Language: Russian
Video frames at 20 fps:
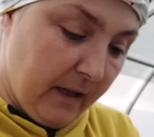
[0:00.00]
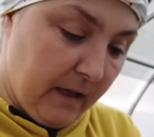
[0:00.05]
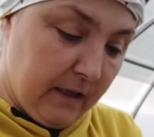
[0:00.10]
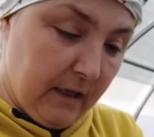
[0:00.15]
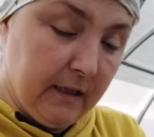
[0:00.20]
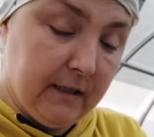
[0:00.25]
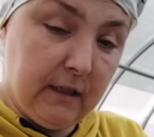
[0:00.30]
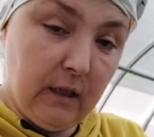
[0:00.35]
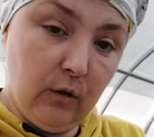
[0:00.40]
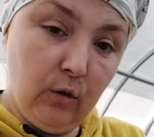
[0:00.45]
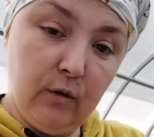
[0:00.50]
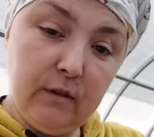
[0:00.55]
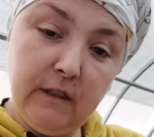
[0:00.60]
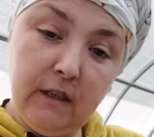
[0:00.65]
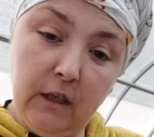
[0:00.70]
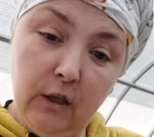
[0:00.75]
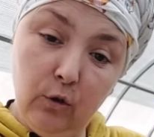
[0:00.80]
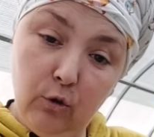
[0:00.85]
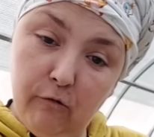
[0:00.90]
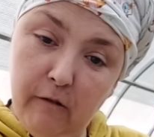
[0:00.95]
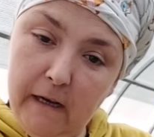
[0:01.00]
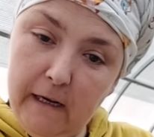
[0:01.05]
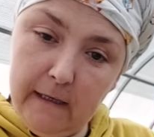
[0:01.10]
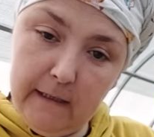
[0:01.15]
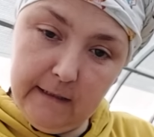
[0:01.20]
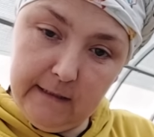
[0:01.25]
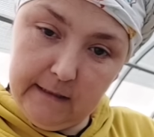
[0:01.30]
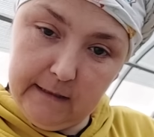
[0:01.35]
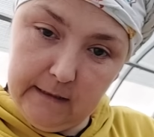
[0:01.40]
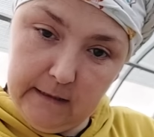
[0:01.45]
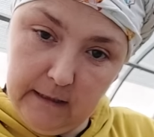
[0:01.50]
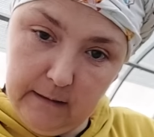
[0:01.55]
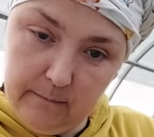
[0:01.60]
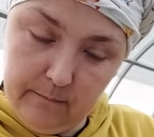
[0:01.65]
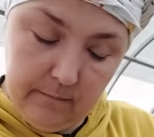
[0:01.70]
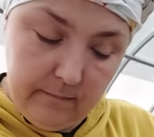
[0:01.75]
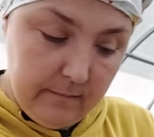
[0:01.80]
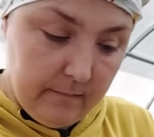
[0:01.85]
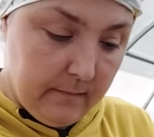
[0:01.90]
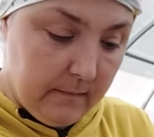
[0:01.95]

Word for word: если оно скинуло листья,